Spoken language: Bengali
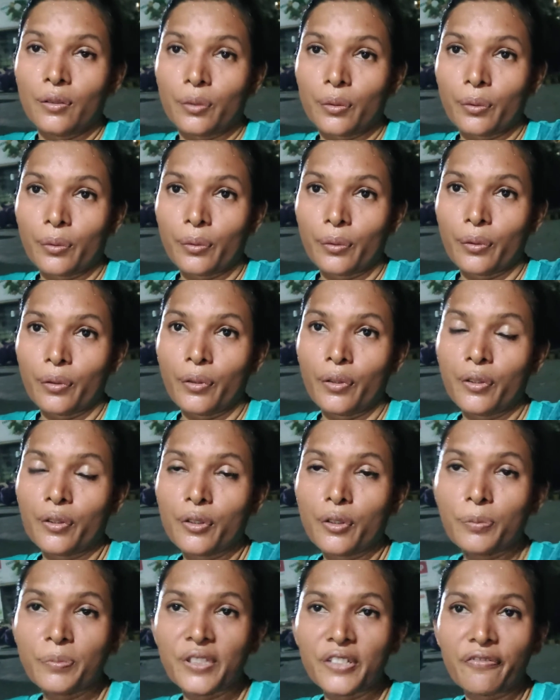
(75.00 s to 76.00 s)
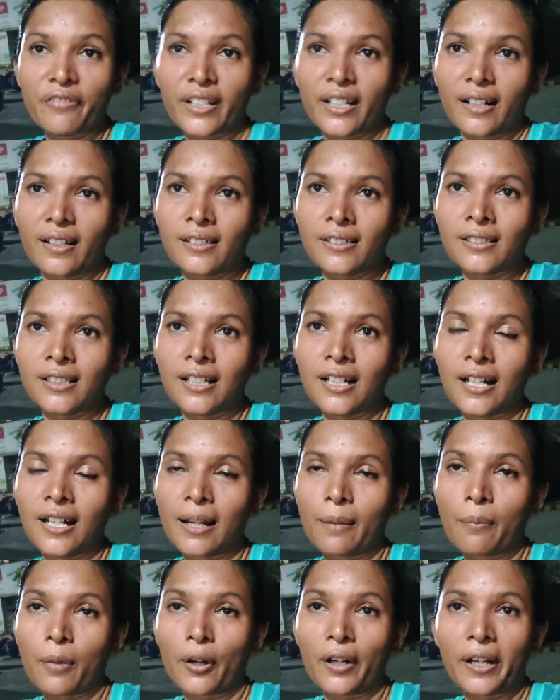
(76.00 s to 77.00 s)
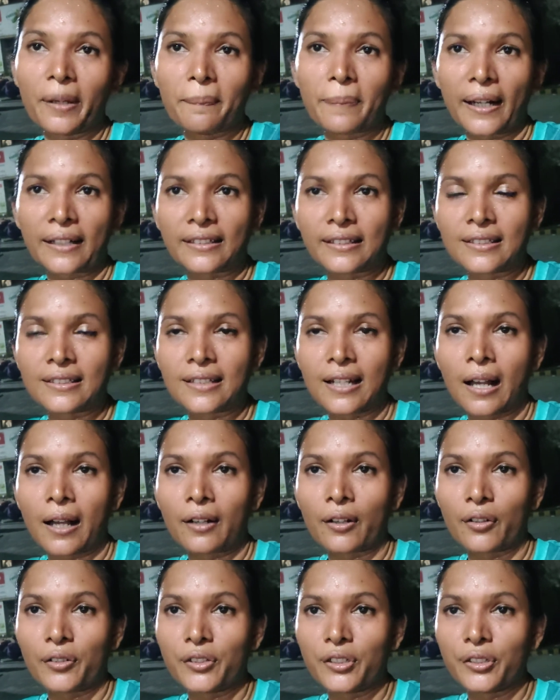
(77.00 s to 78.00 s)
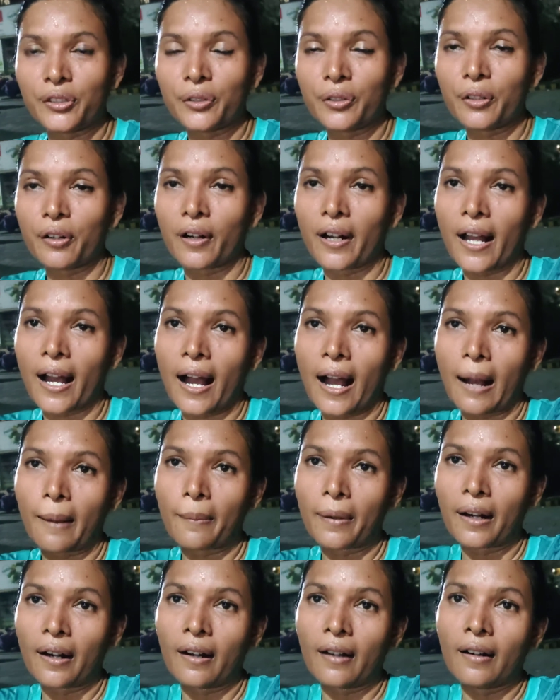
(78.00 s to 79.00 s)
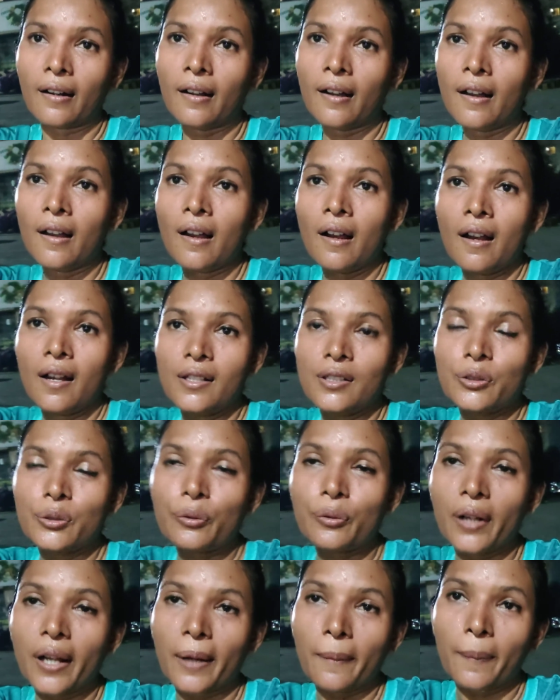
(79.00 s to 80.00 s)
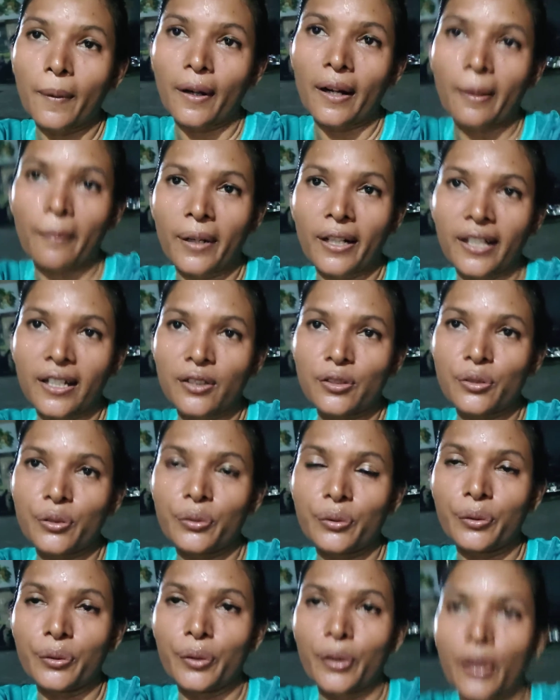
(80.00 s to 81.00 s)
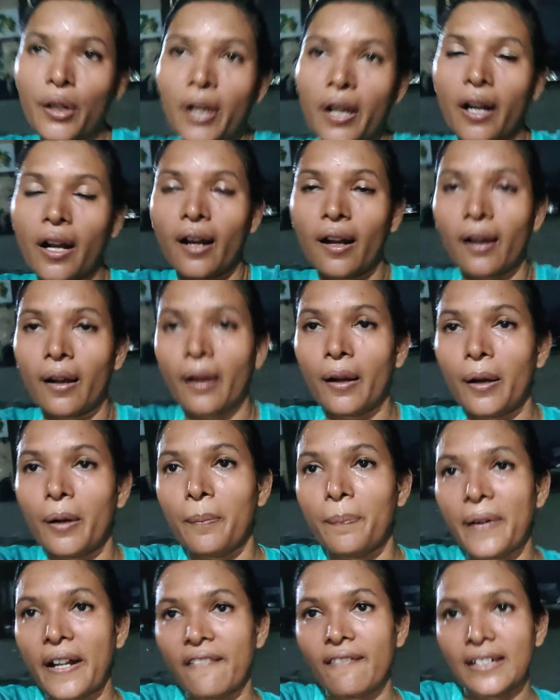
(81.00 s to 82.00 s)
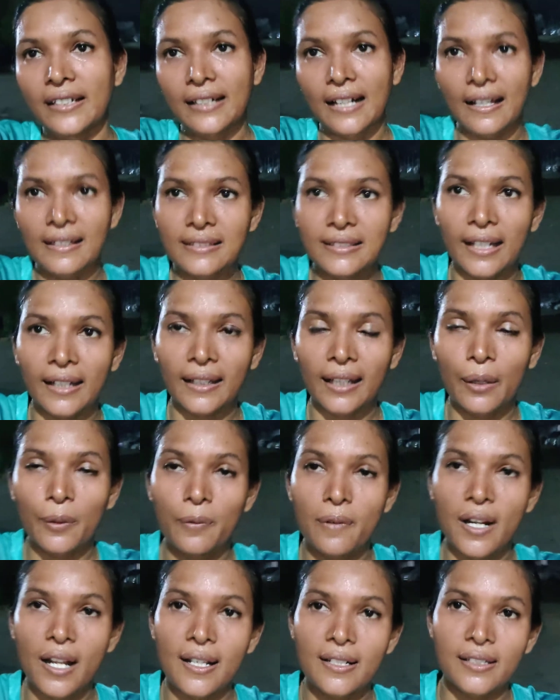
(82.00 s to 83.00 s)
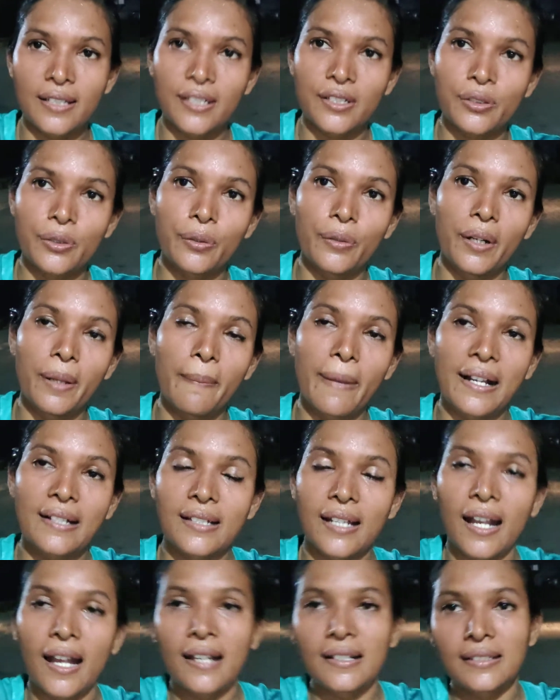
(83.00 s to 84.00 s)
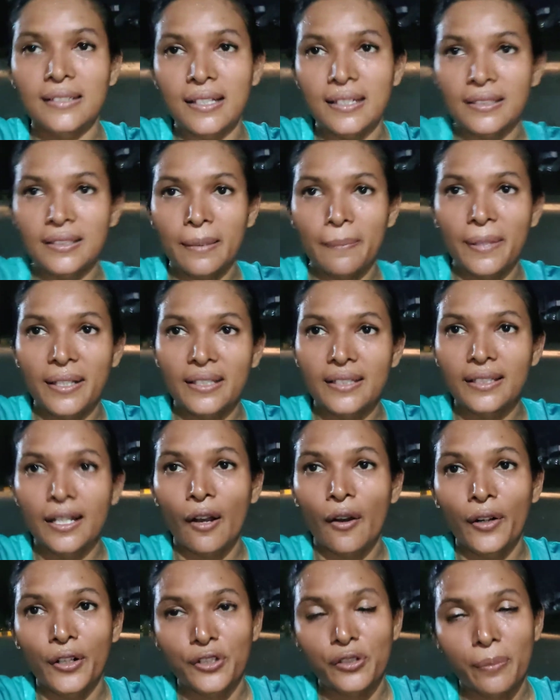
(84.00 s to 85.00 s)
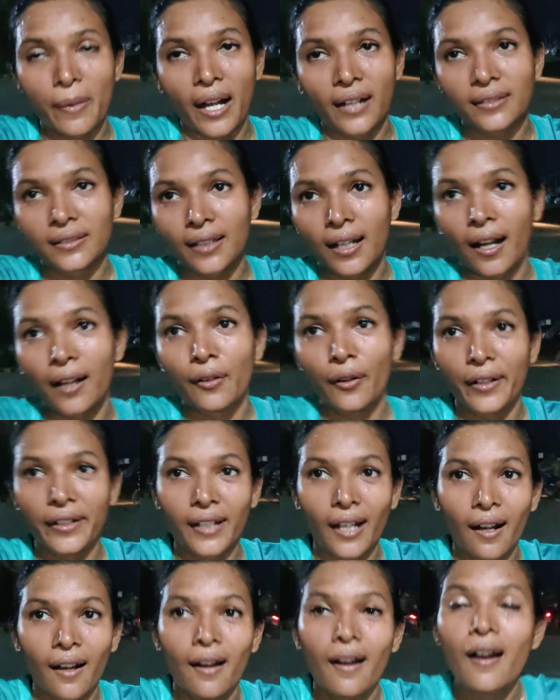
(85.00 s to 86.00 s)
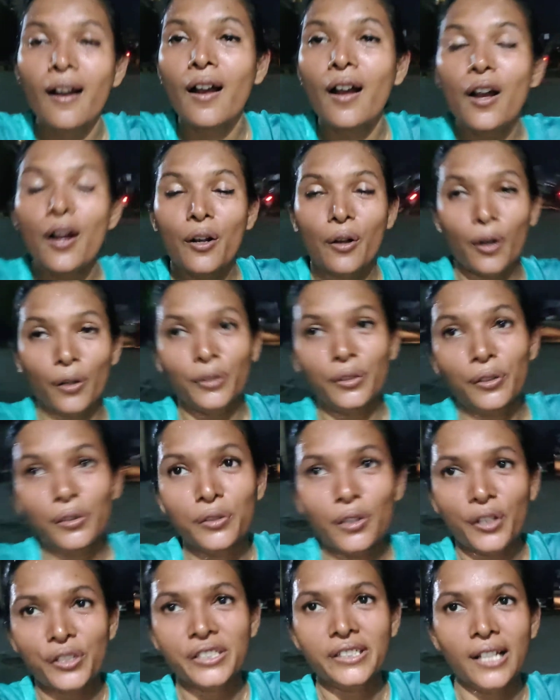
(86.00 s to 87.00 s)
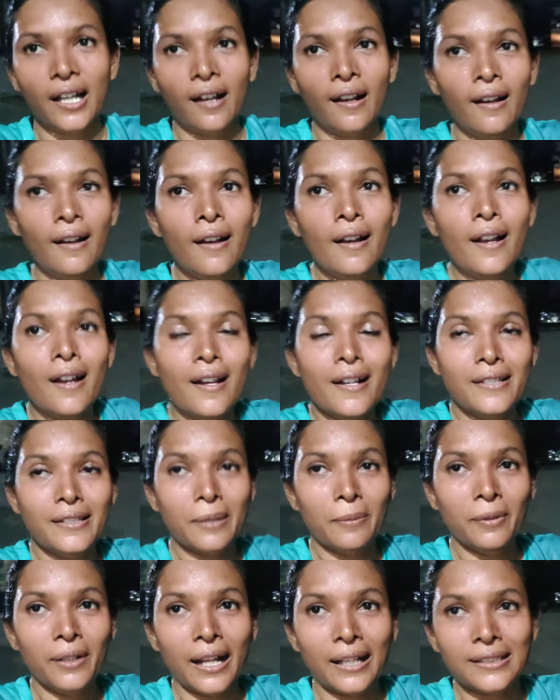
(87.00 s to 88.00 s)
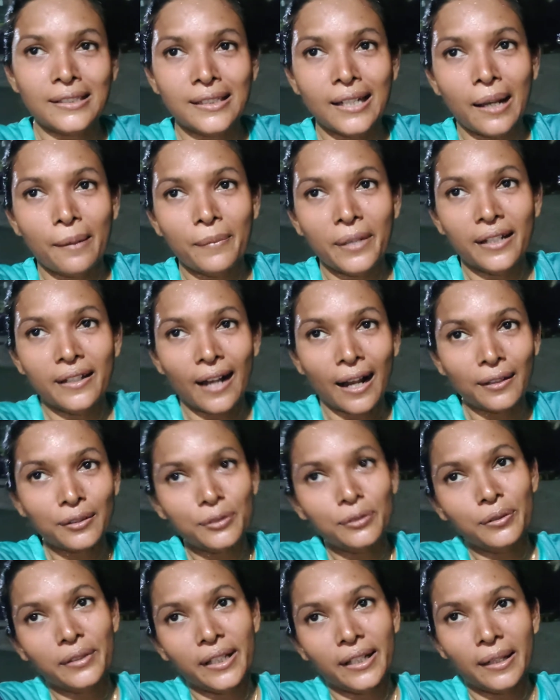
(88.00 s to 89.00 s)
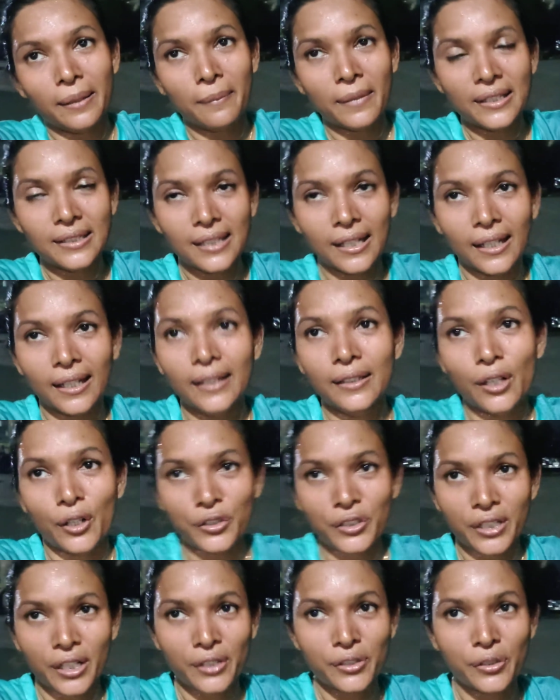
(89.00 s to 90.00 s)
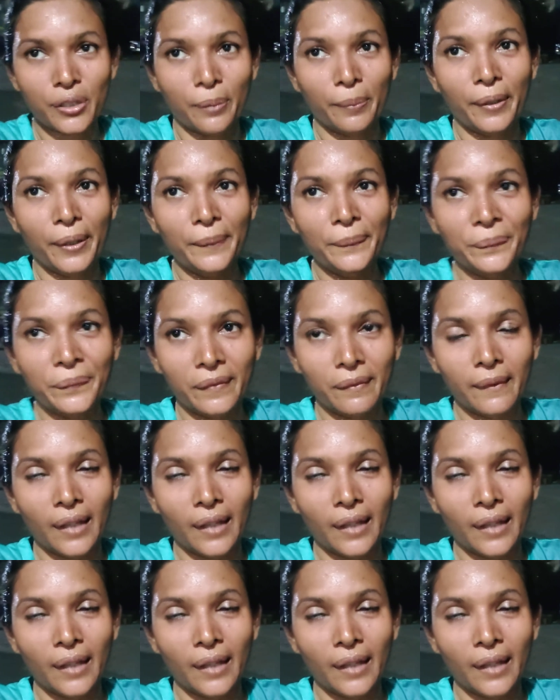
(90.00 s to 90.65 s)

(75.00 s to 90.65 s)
তো খুব ডিফিকাল্ট মর্নিং প্র্যাকটিসটা কন্টিনিউ করা আবার স্কুলের পর আমার কিছু প্রাইভেট ক্লাস থাকে ওগুলা শেষ করে বাসায় আস্তে আস্তে বেঁধে যায় অনেক সময় আটটা নয়টা কখনো দশটা যেমন আজকে আমি রান করতে নেমেছি দশটার সময়